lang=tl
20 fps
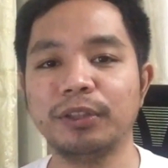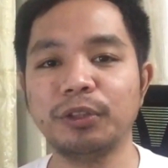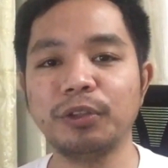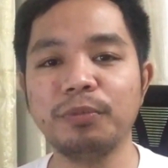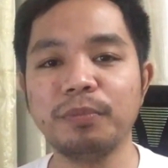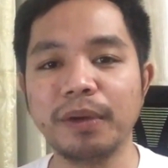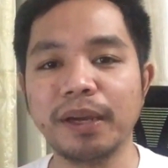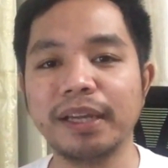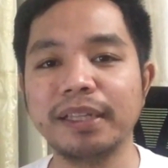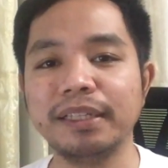At
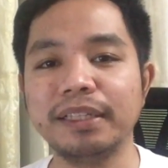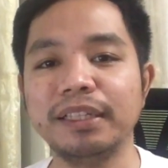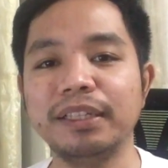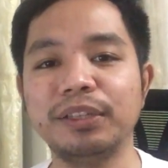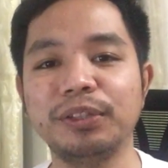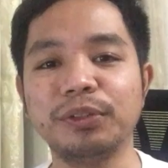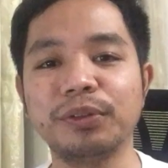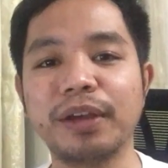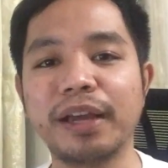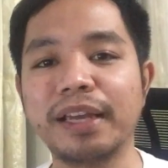yung maganda
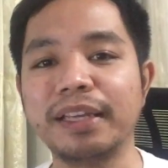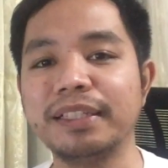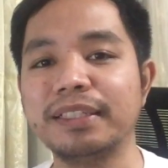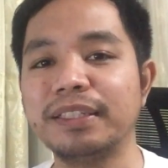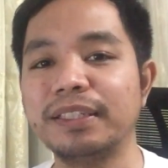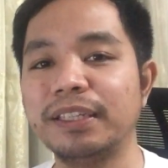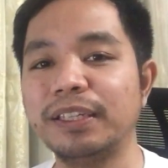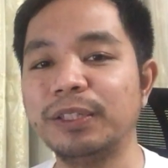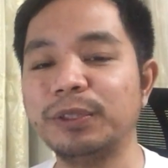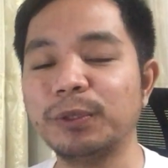dito
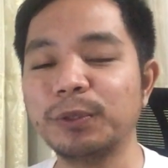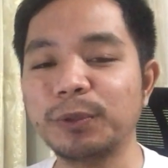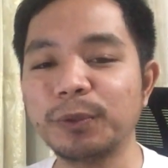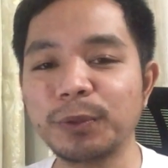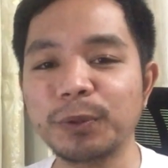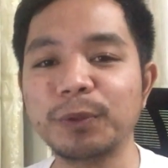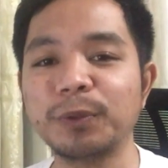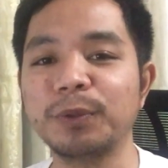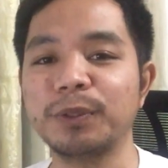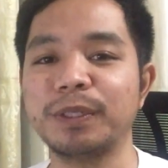guys,
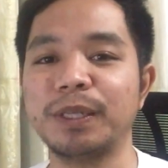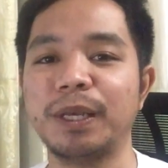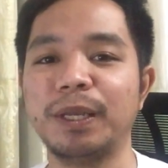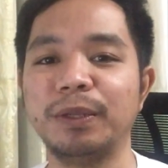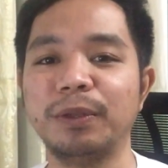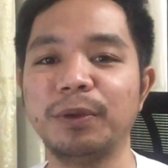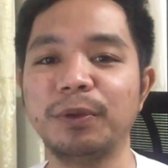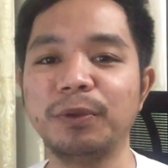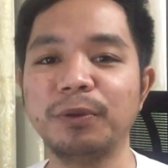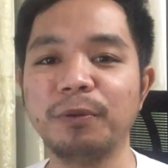ituturo ko sa
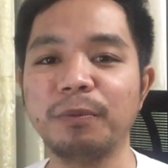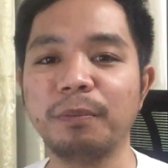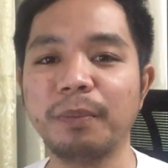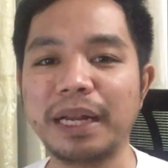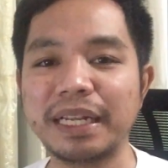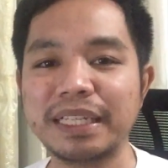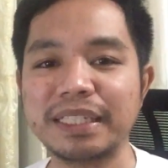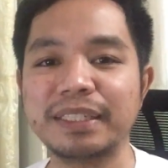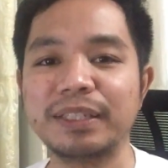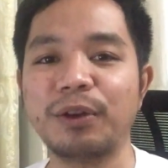inyo yung
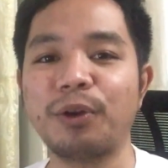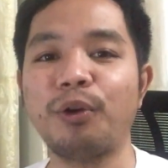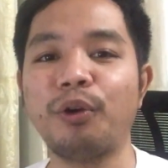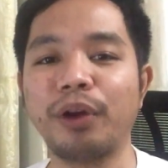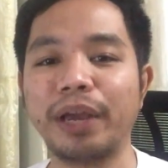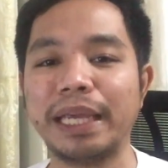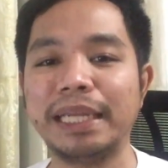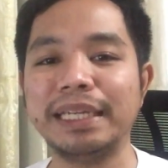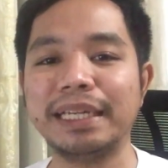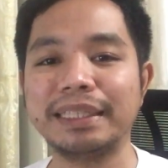mas
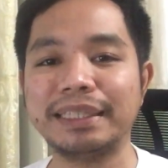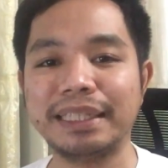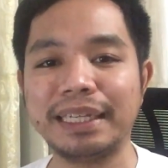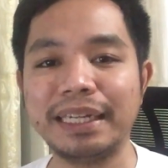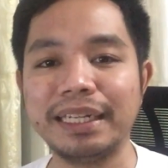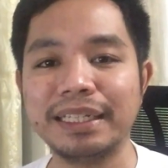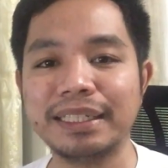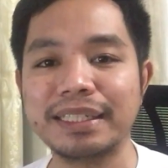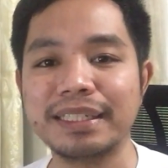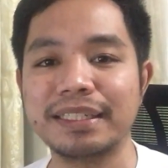okay na
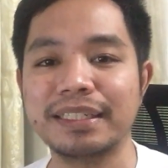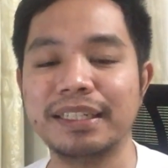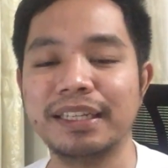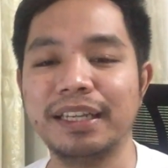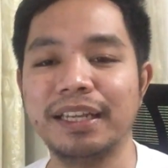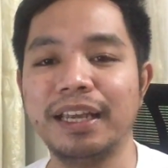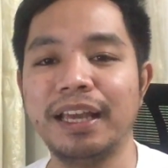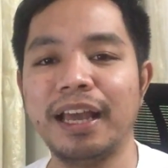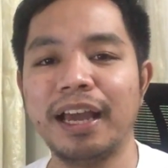tricks